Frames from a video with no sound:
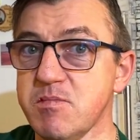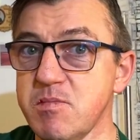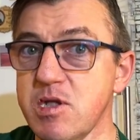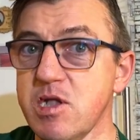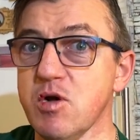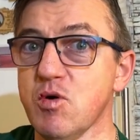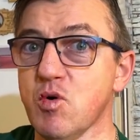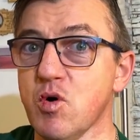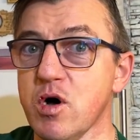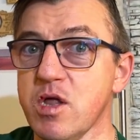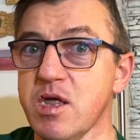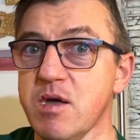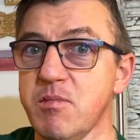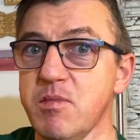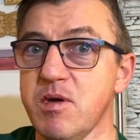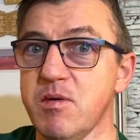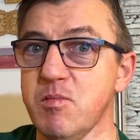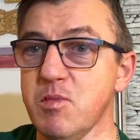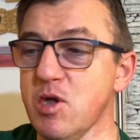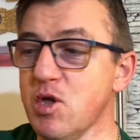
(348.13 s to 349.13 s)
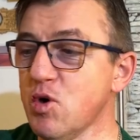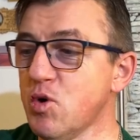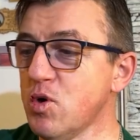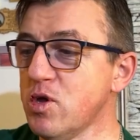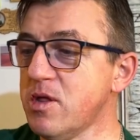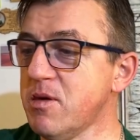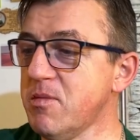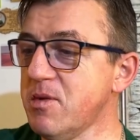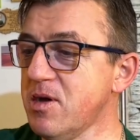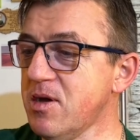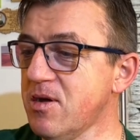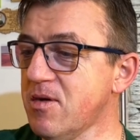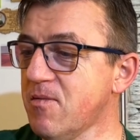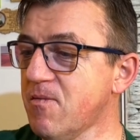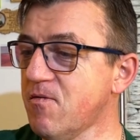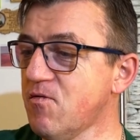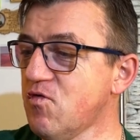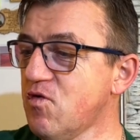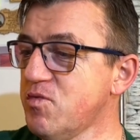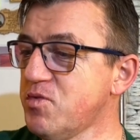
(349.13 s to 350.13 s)
С миллионами, миллионами
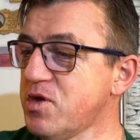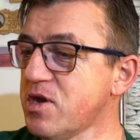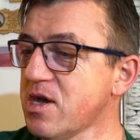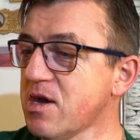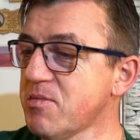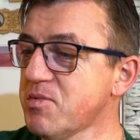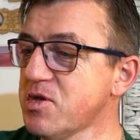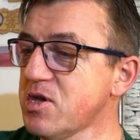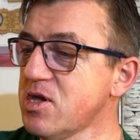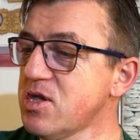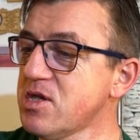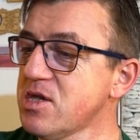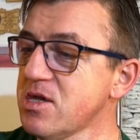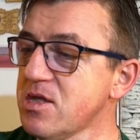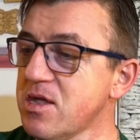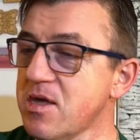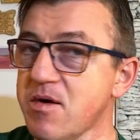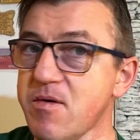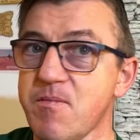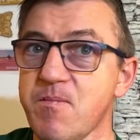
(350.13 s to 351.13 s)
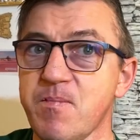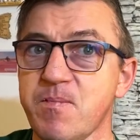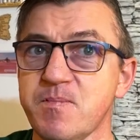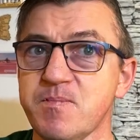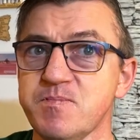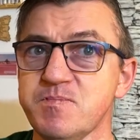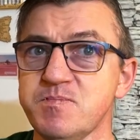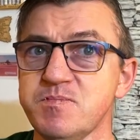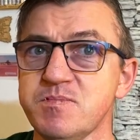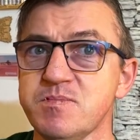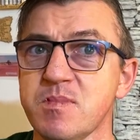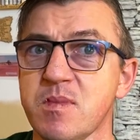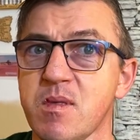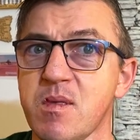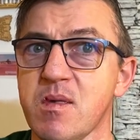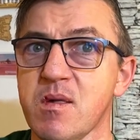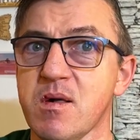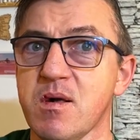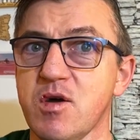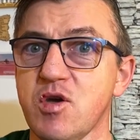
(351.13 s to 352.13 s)
внутри капсаицина.
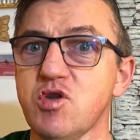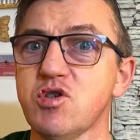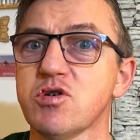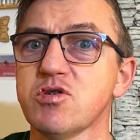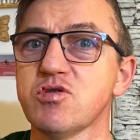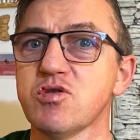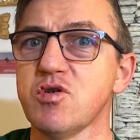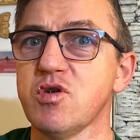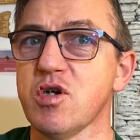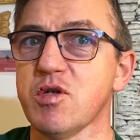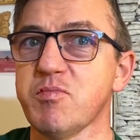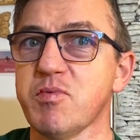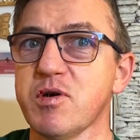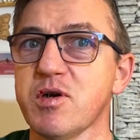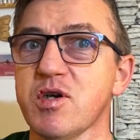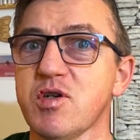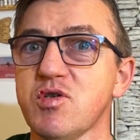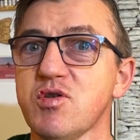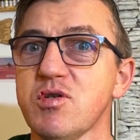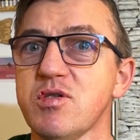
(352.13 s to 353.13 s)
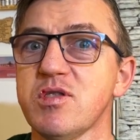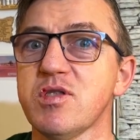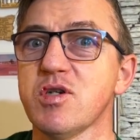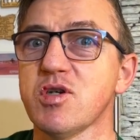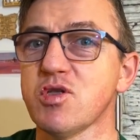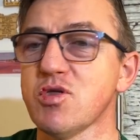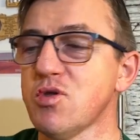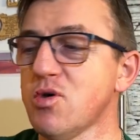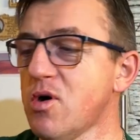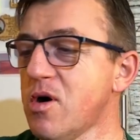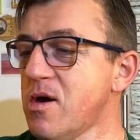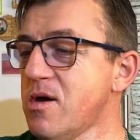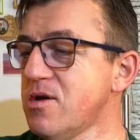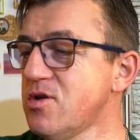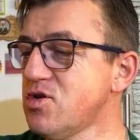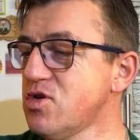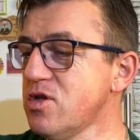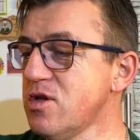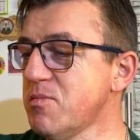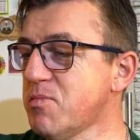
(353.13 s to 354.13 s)
И сейчас живет, пока еще не дошло,
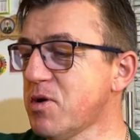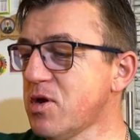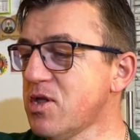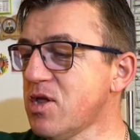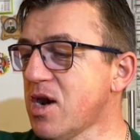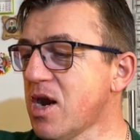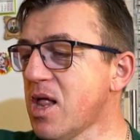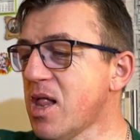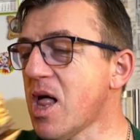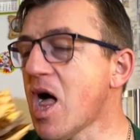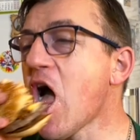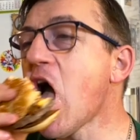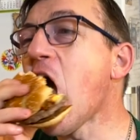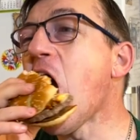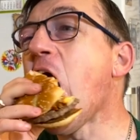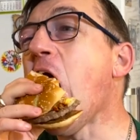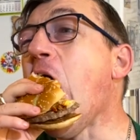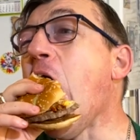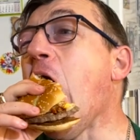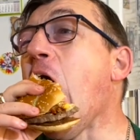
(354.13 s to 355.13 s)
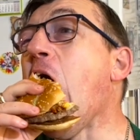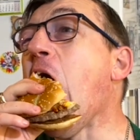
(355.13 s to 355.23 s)
еще не продрало.